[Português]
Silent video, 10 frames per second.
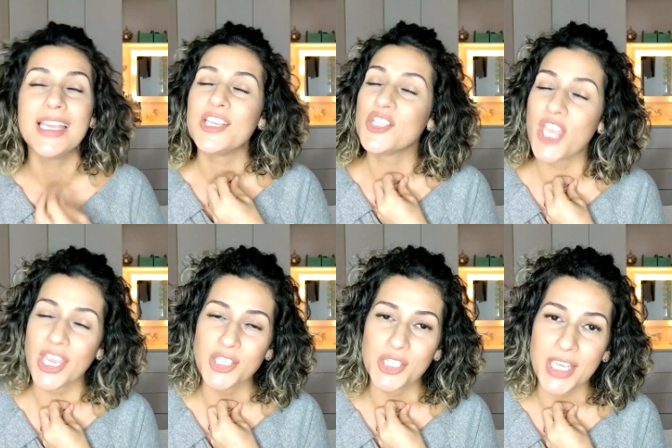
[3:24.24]

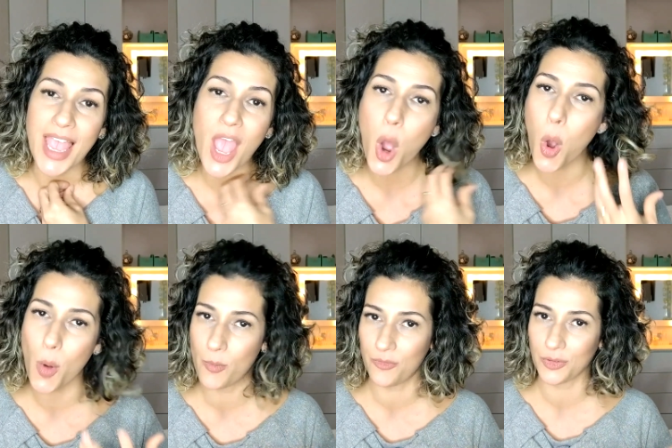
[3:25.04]
Gente, é
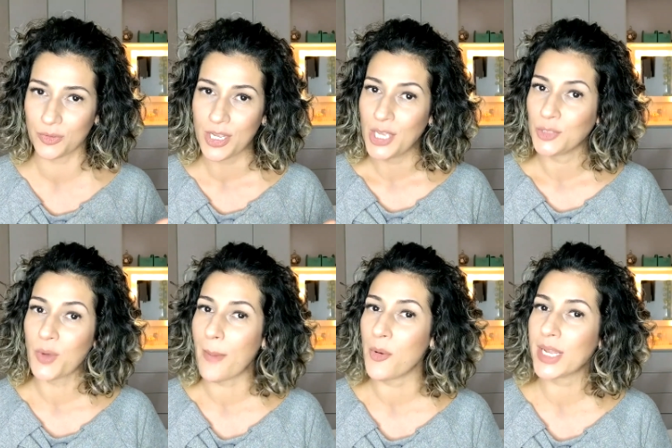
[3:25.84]
óbvio, não é
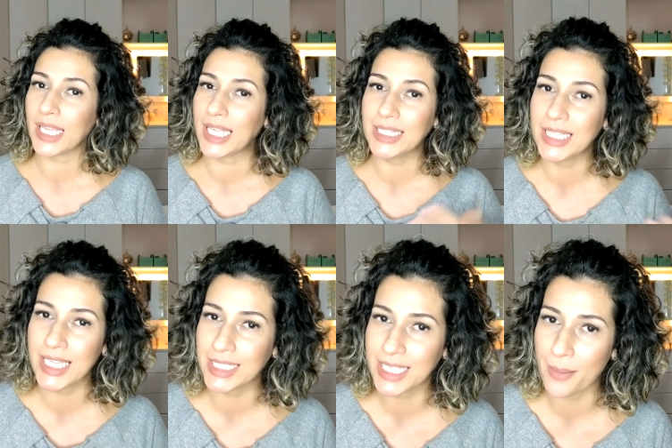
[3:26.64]
porque ela é
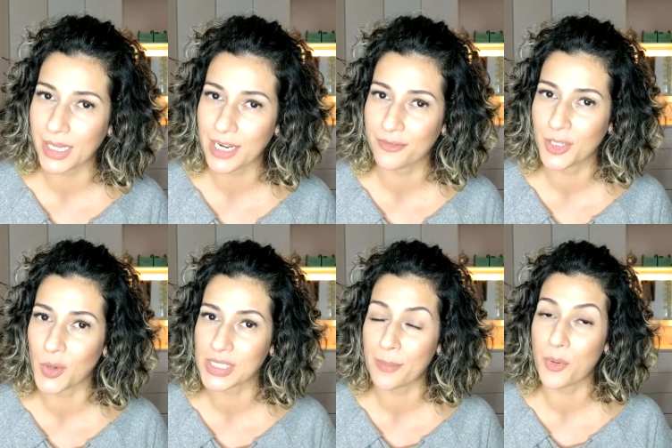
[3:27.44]
linda,
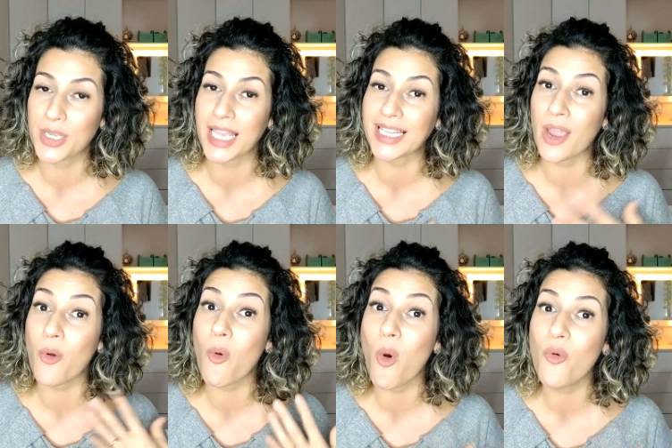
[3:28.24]
maravilhosa, é porque ela é
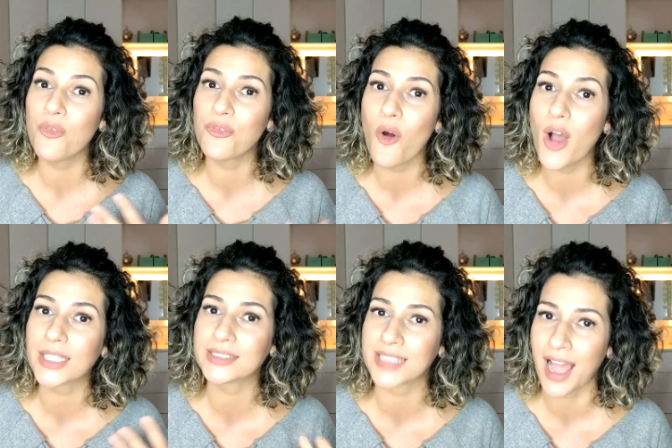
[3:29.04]

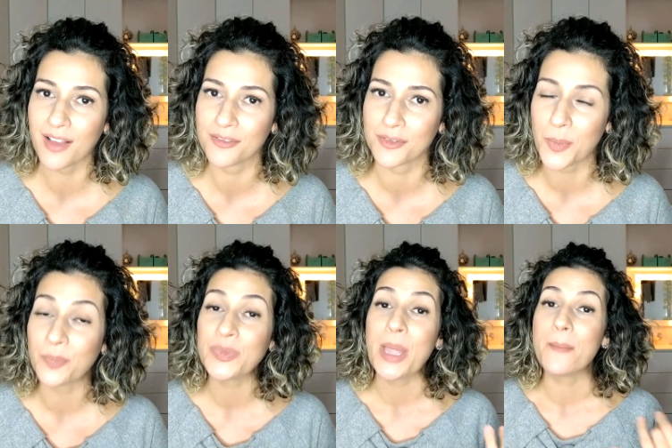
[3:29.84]
confortável.
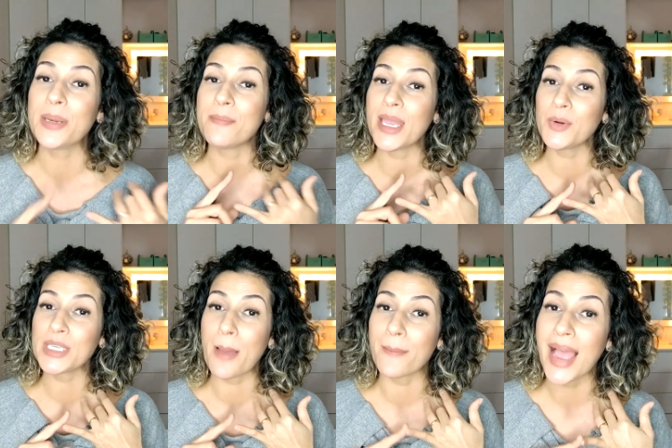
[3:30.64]
Primeiro que a
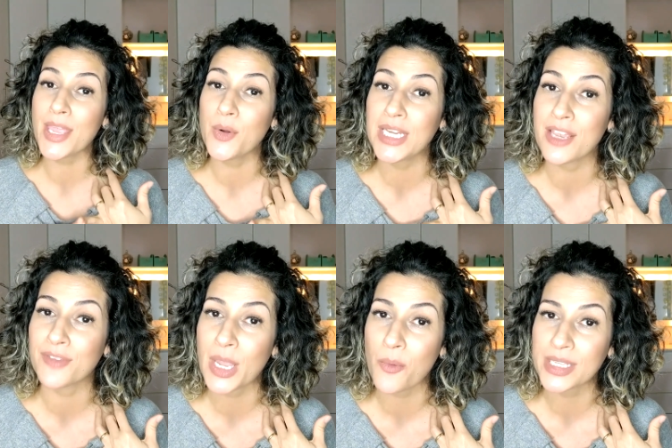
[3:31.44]
maioria vem
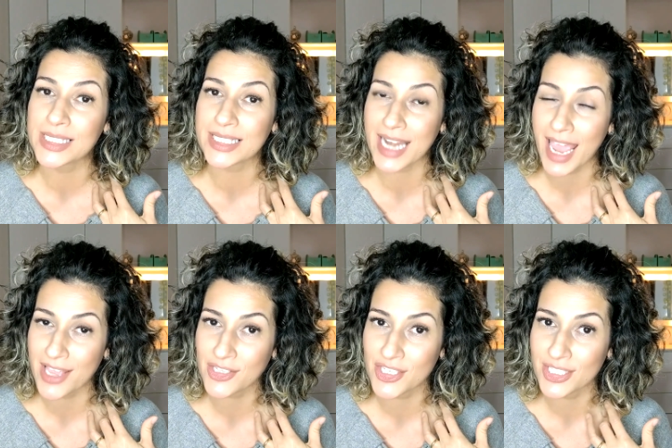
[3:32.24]
com
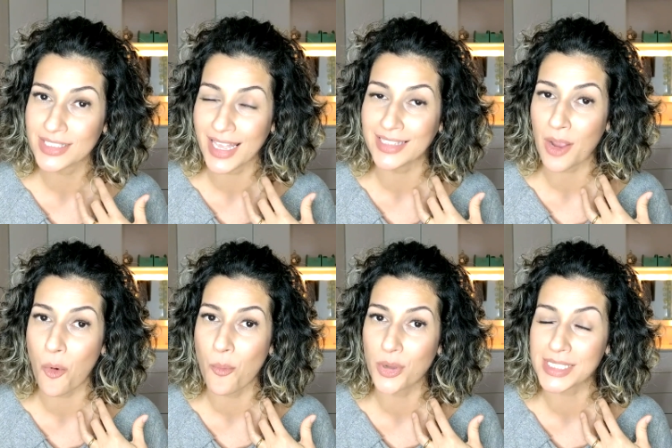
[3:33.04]
estresse, né, na
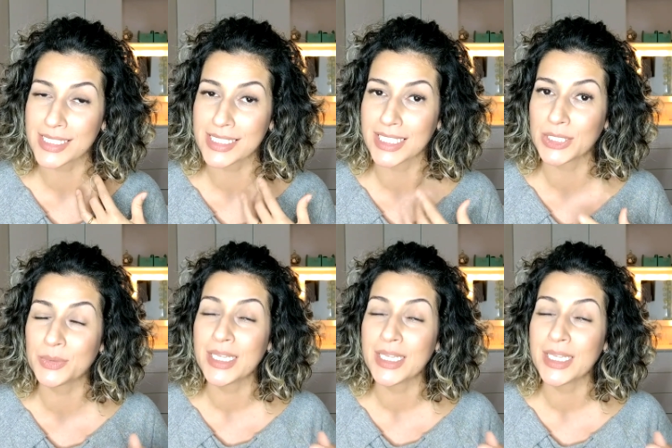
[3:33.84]
composição,